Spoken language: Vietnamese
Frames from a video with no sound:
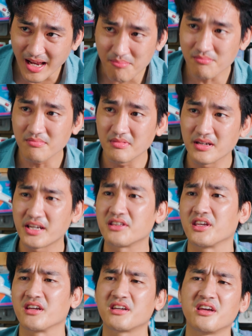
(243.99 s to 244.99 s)
lắm. Cái
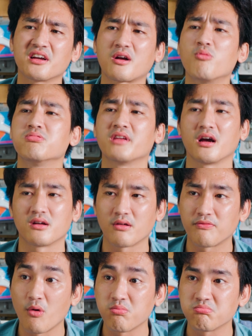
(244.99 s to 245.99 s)
chị kia công nhận
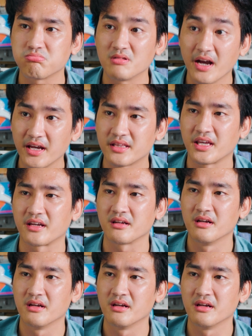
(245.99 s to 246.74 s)
có phúc ghê thiệt.